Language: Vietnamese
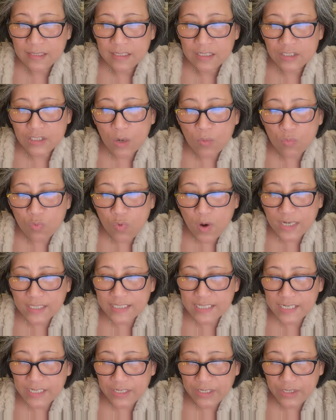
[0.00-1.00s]
Trong quá
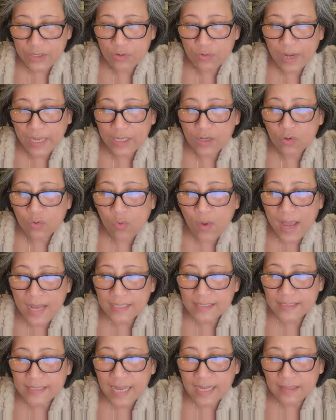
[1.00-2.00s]
trình yêu hãy
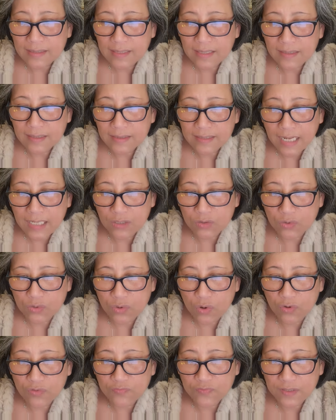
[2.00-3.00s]
quan sát tính cách của
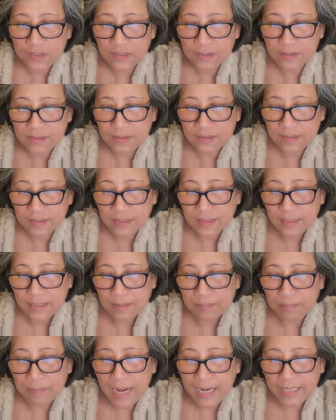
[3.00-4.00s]
đối phương.
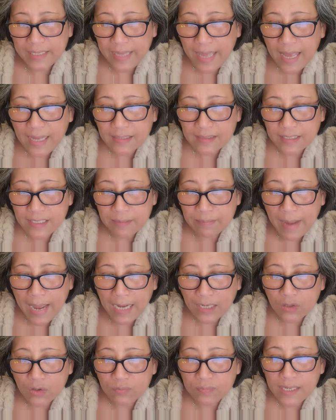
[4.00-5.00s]
Mặt khác thì
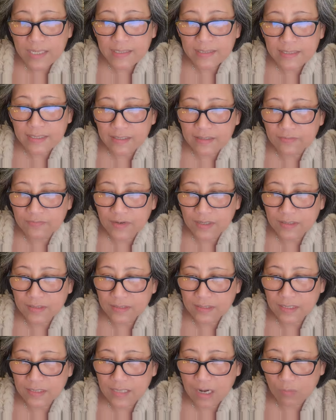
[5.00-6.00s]
bạn cũng nên giữ vững
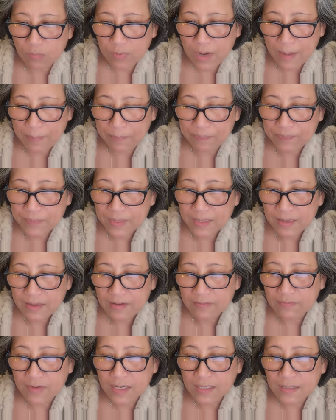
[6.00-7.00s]
sự độc lập và
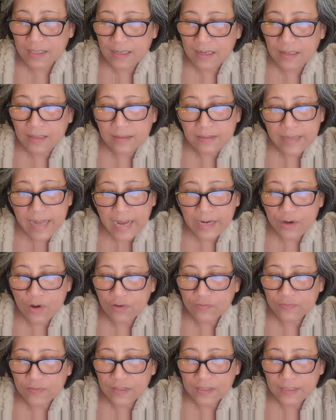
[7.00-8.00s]
vâng, đừng để
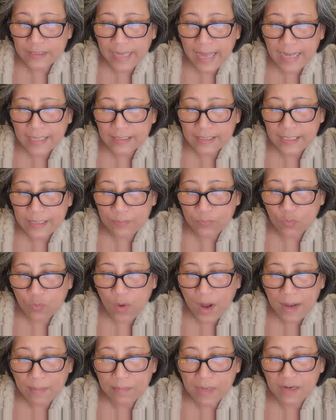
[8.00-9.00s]
đối phương can thiệp
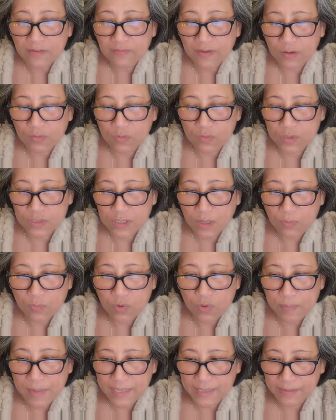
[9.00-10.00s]
quá mức vào cuộc sống
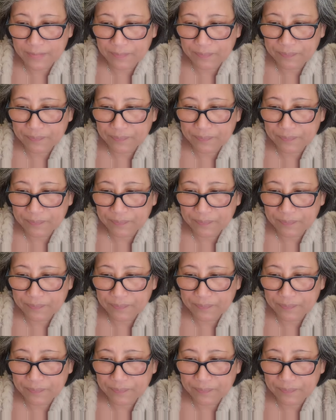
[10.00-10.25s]
của mình